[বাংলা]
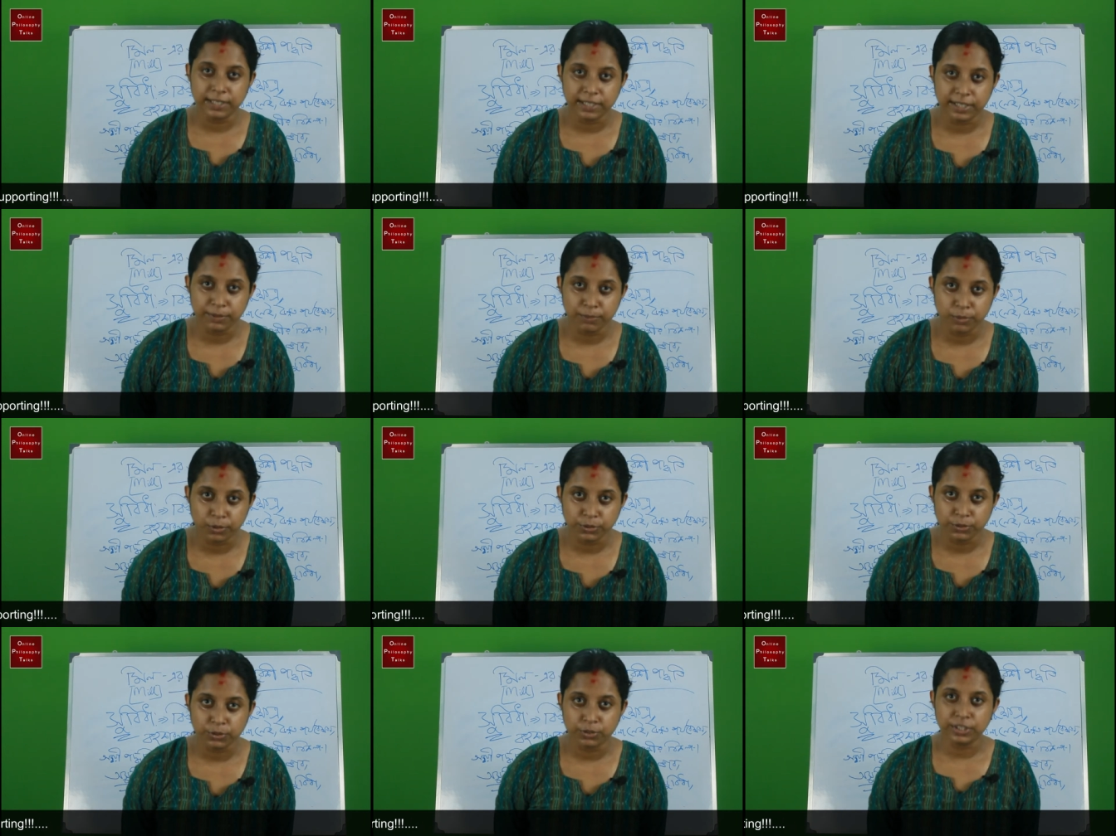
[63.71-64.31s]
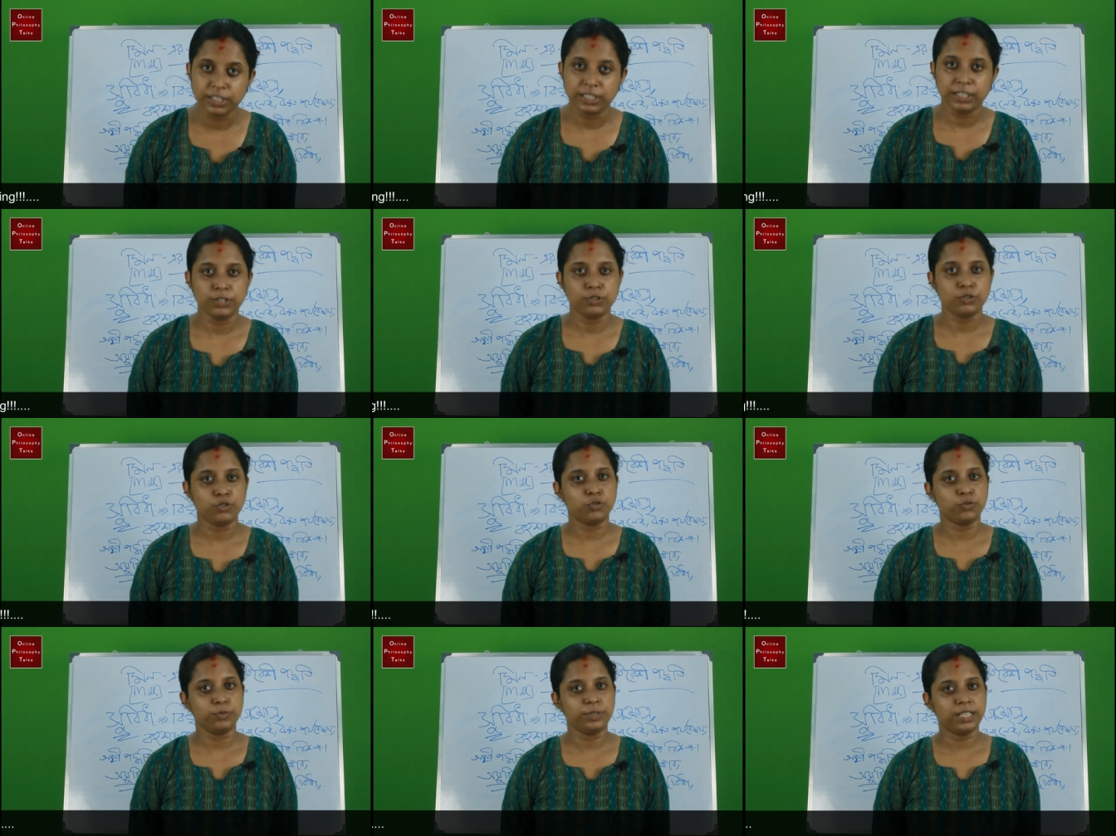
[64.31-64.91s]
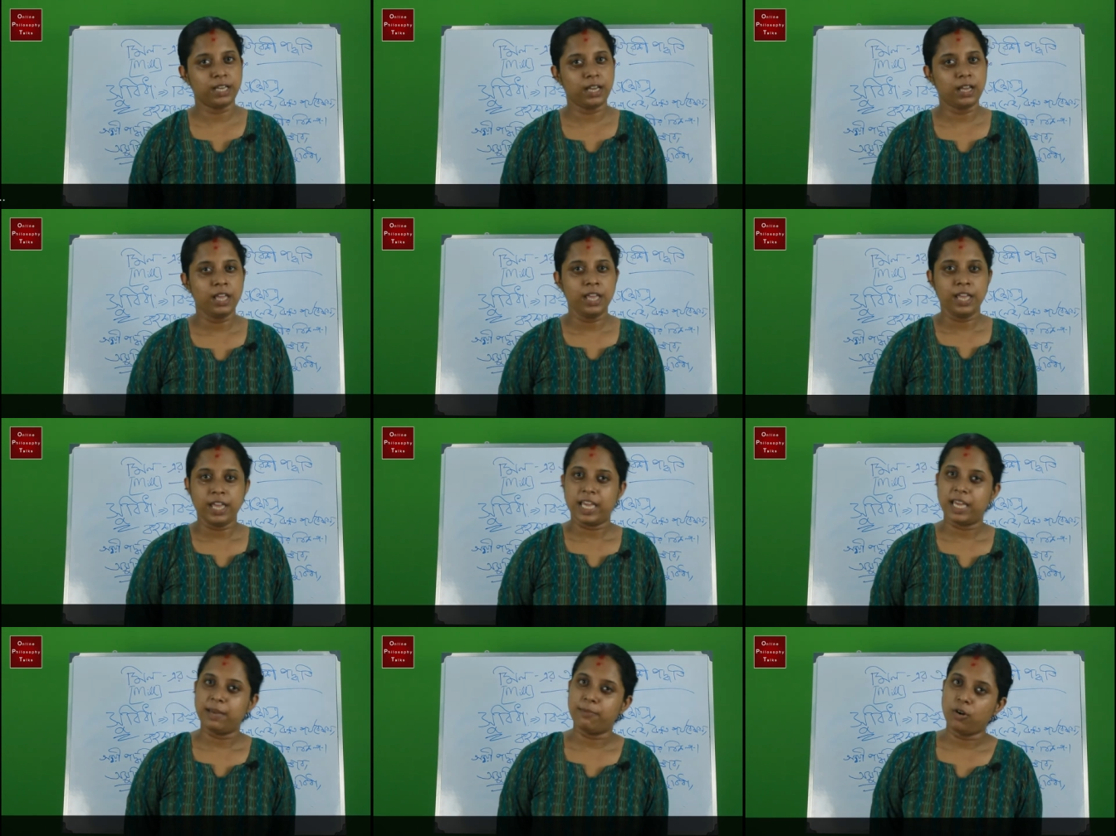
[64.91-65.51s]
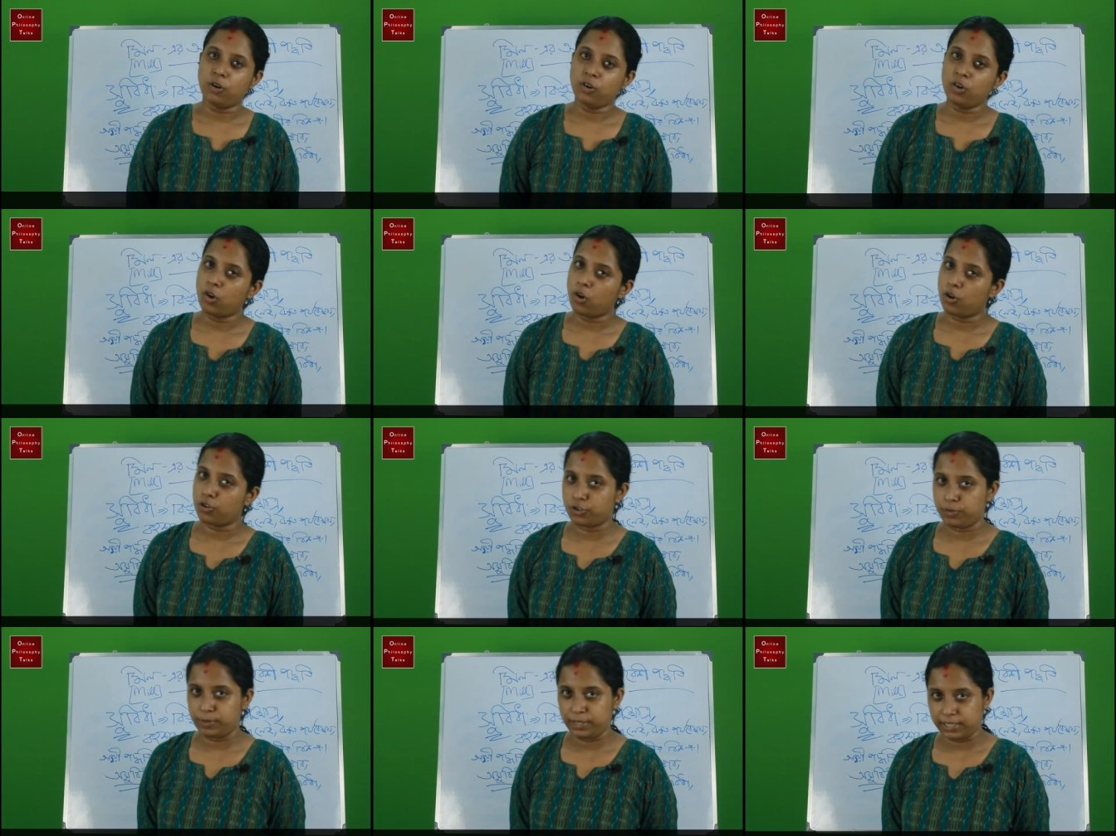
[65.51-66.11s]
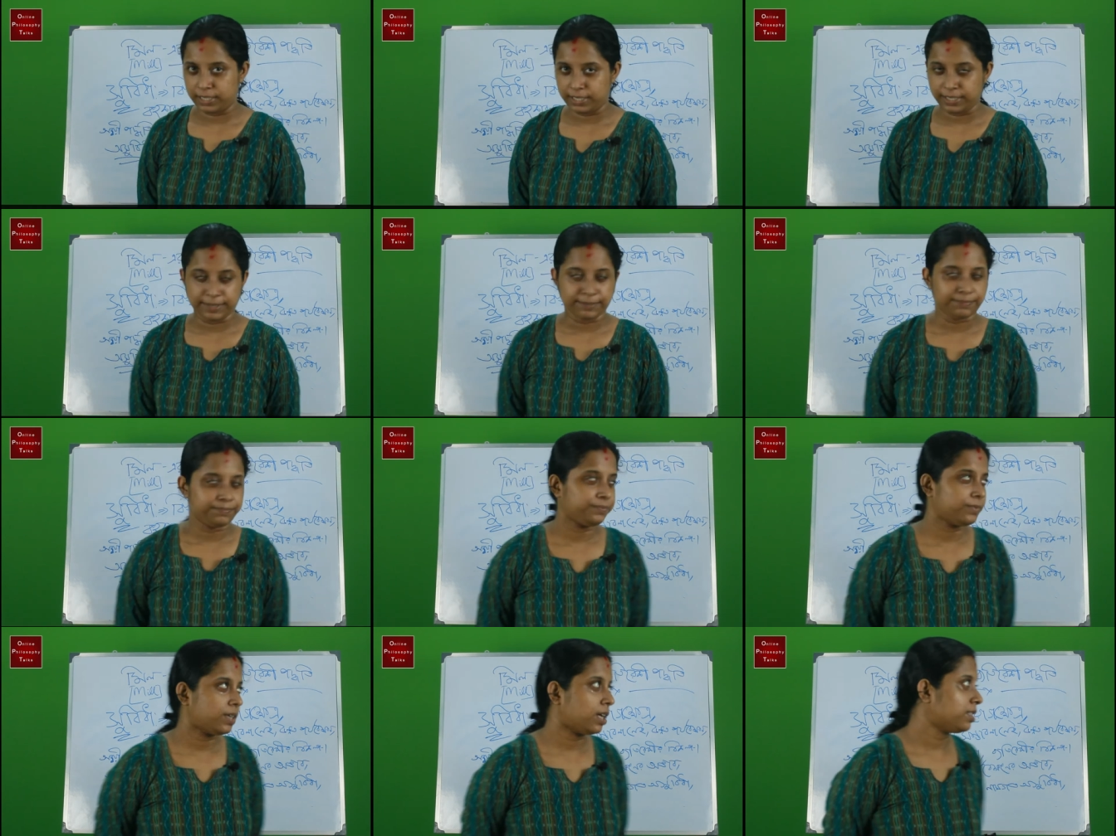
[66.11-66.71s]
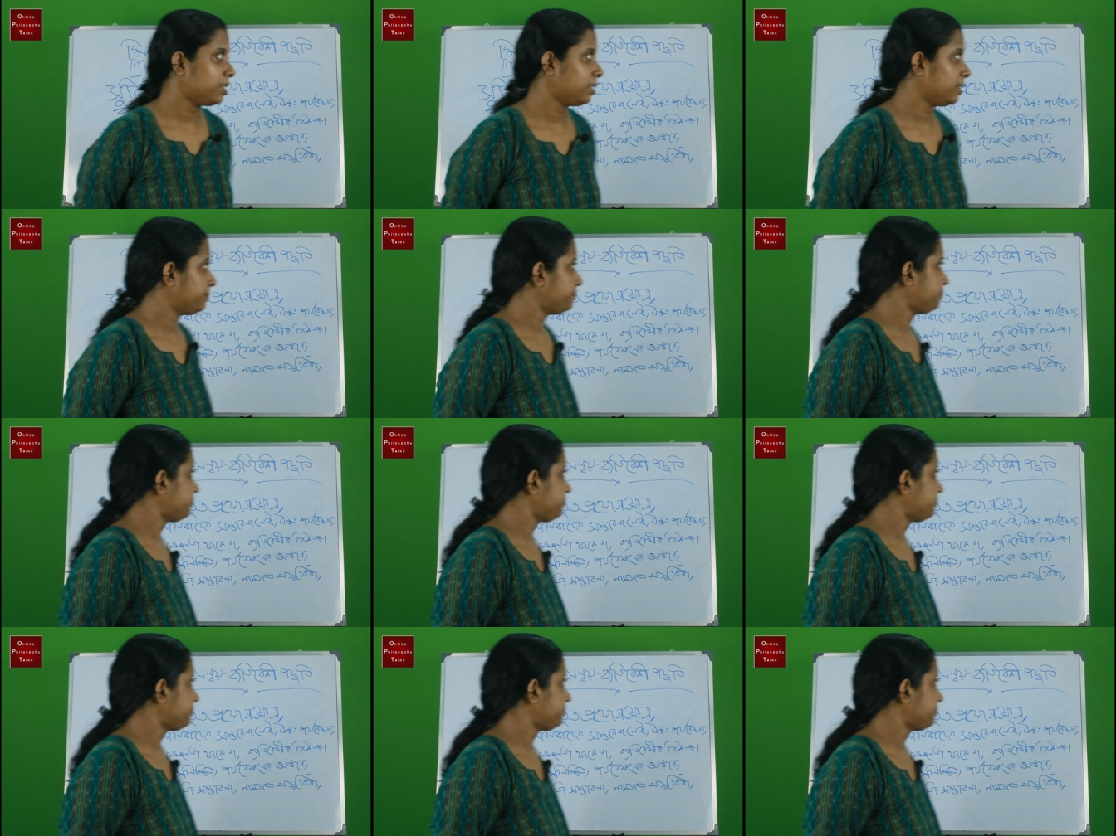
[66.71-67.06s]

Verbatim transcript: কী পদ্ধতির কিছু সুবিধা এবং অসুবিধা নিয়ে আচ্ছা